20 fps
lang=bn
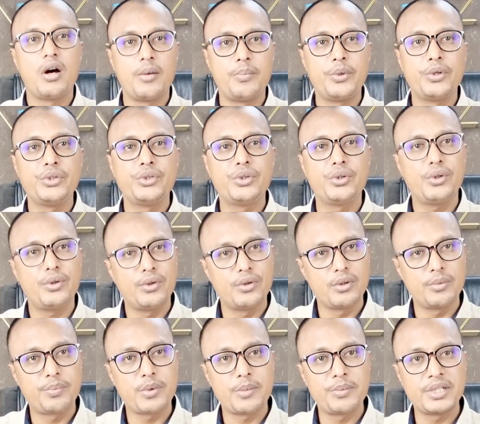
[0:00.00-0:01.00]
অবৈধ
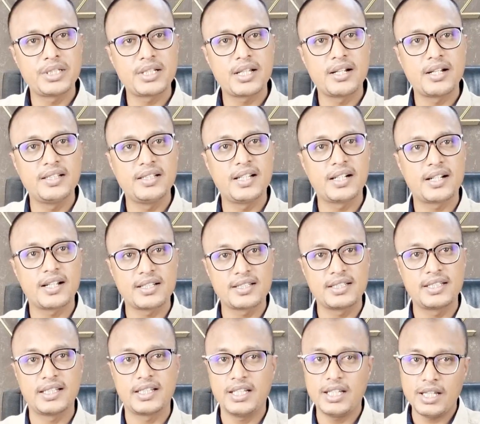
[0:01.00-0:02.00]
অনুপ্রবেশকারীদের কাছ
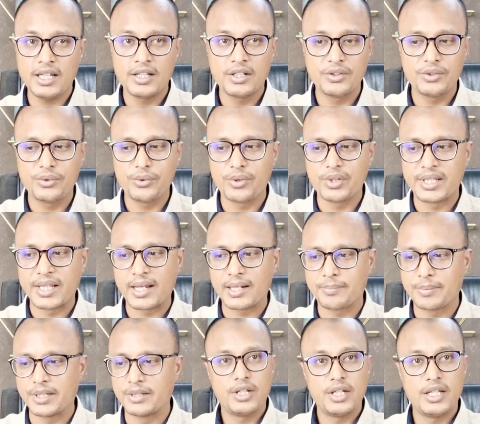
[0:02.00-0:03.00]
থেকে দূরে
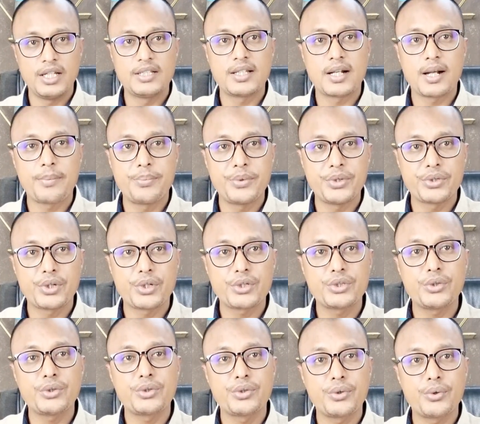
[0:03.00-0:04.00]
থাকবেন এছাড়া প্রিয়
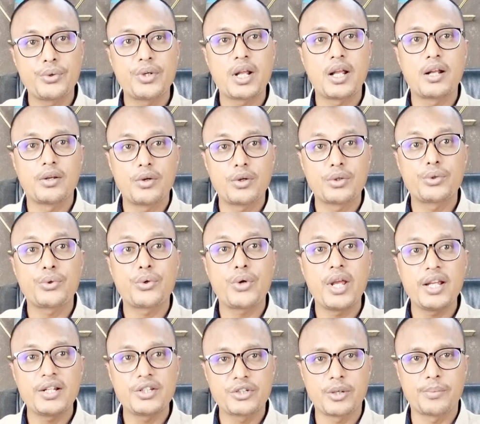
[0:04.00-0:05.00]
দর্শক টোটাল গত
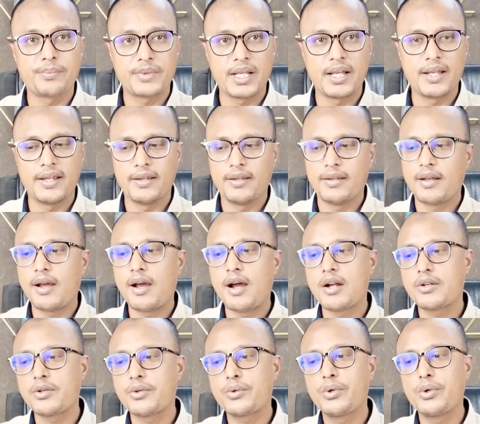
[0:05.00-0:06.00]
কয়েক সপ্তাহে
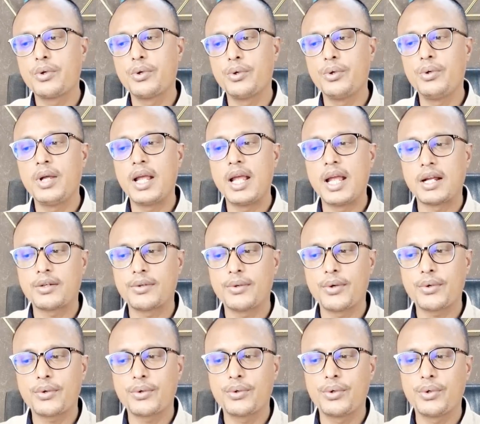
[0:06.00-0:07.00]
আটক হলো এক
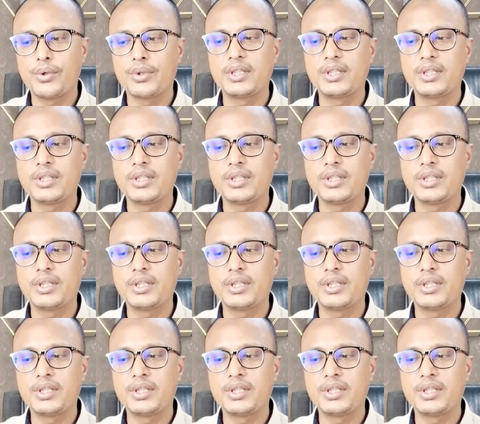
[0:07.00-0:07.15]
লক্ষ